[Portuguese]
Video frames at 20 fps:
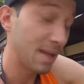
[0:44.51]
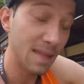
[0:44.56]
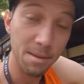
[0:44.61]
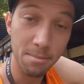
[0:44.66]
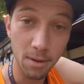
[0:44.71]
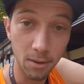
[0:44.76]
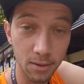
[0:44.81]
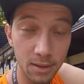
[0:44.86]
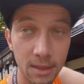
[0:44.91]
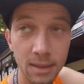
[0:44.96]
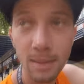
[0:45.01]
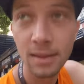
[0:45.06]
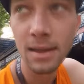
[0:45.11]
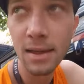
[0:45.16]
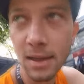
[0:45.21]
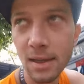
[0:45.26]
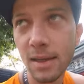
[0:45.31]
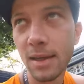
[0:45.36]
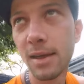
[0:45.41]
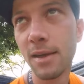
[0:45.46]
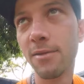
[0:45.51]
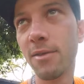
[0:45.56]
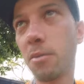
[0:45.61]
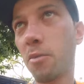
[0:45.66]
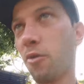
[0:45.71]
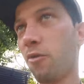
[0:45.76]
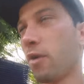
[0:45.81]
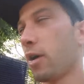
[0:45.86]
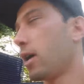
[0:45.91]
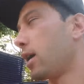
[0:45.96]
Mas tá bom, né?
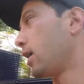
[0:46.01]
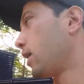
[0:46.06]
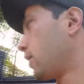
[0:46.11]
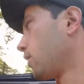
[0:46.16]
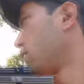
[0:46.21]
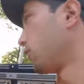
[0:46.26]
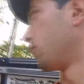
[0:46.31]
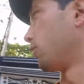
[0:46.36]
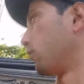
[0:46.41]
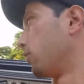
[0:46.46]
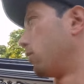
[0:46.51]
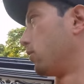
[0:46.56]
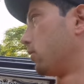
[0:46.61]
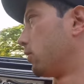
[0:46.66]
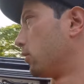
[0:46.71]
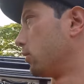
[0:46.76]
Vamos ver que que eu